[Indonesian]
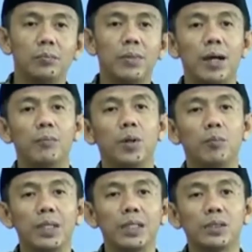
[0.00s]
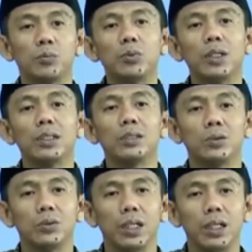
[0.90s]
makmumnya semuanya
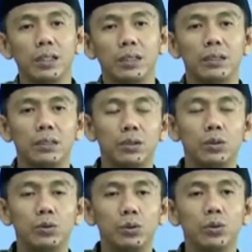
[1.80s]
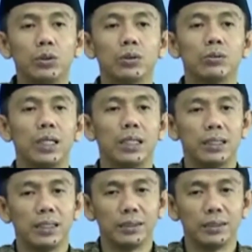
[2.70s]
juga duduk solatnya.